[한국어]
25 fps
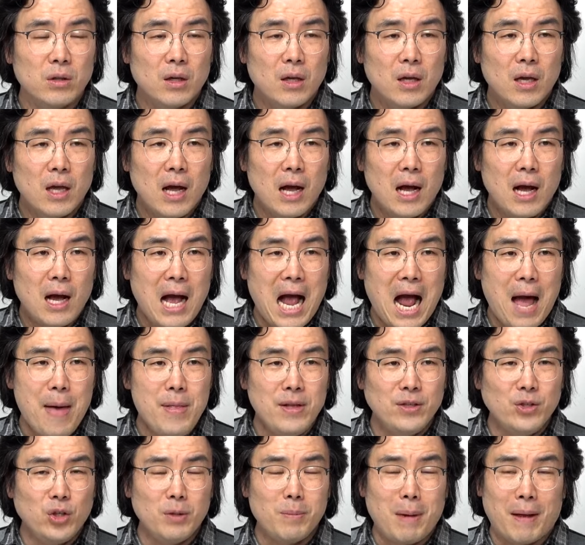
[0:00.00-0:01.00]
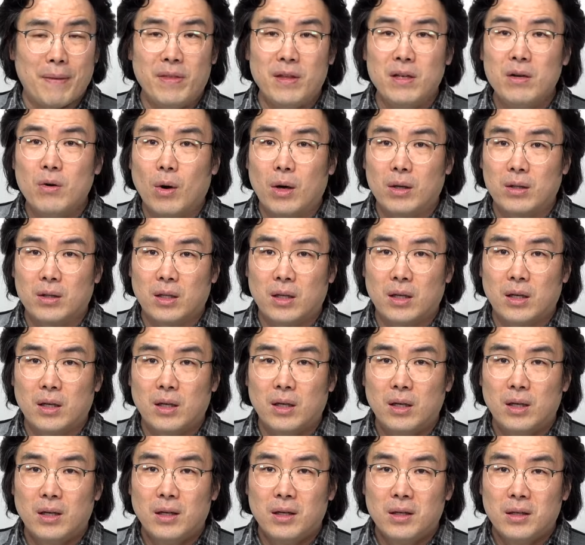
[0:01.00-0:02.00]
한일전이 맞는 것 같아.
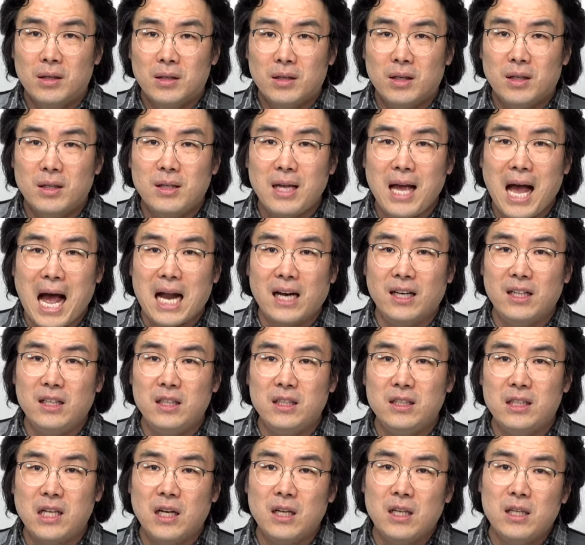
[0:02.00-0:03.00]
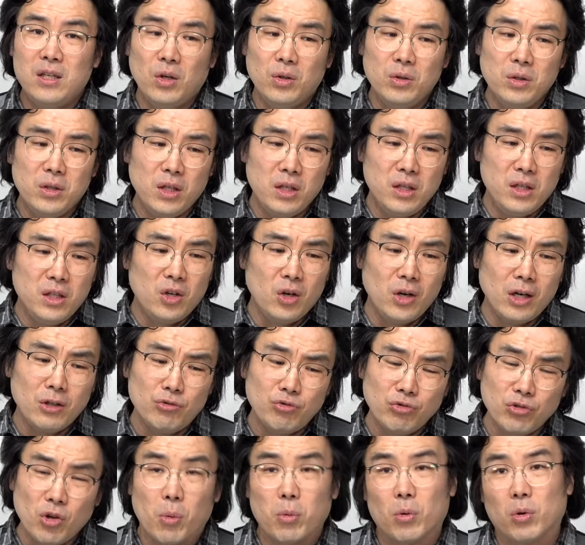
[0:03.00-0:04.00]
그게 아닌 이상 이런 일이 일어날 수가
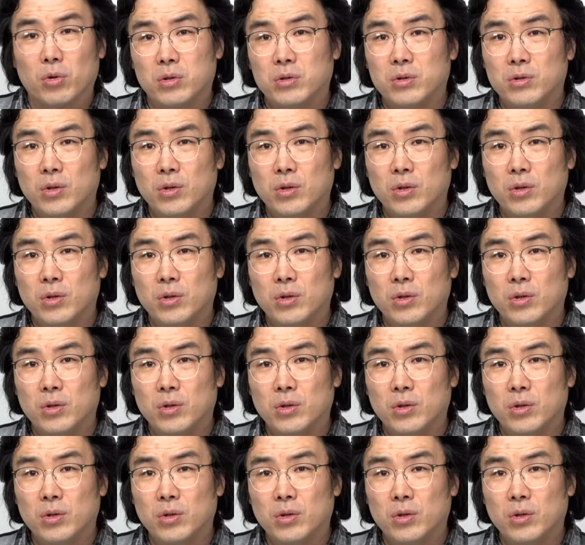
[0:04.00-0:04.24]
없거든요.